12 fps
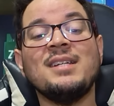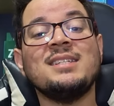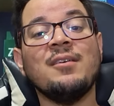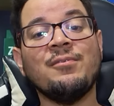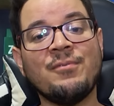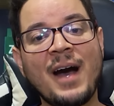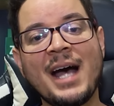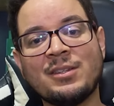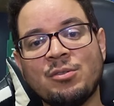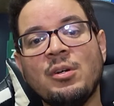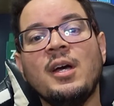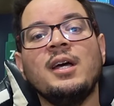mas é
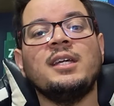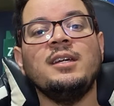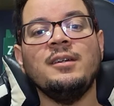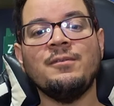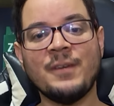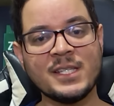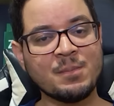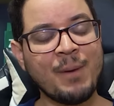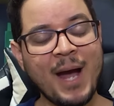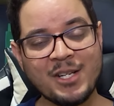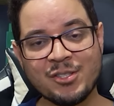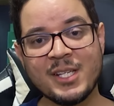fato que fez
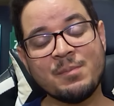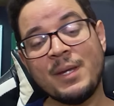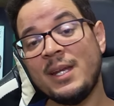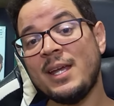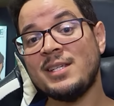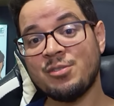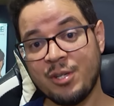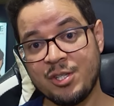parte da experiência